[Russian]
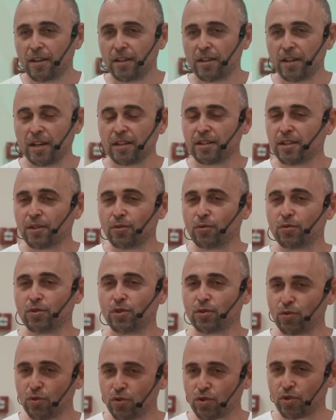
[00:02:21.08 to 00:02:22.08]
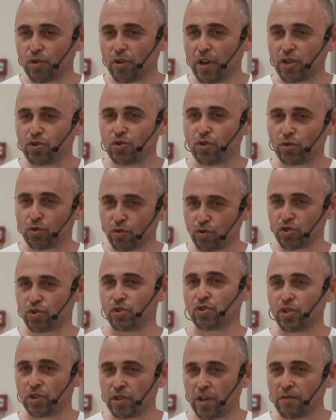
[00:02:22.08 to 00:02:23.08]
Я делаю не то, что хочу, а то,
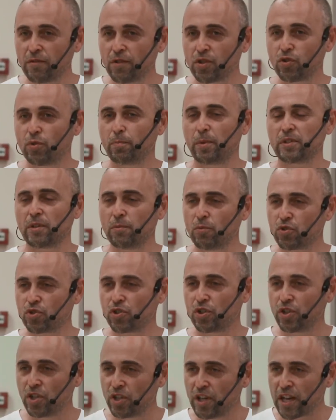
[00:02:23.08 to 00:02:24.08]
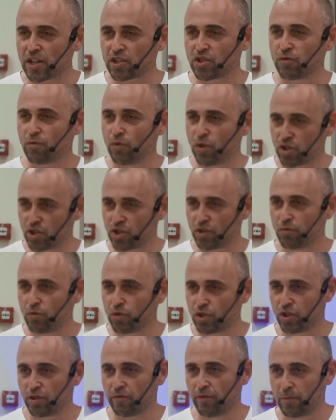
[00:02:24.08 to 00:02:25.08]
что ненавижу, потому что не я живу, а
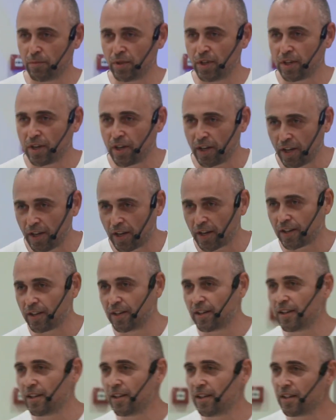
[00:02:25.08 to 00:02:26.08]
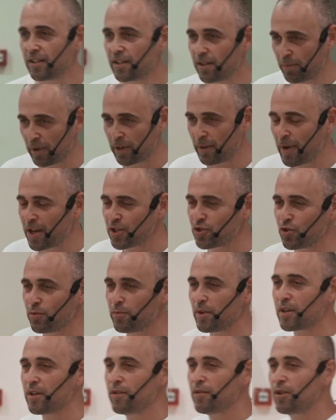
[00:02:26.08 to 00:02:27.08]
живущий во мне грех. Ты понимаешь, о
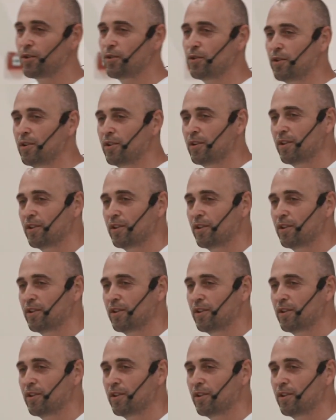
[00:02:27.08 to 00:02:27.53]
чем я говорю?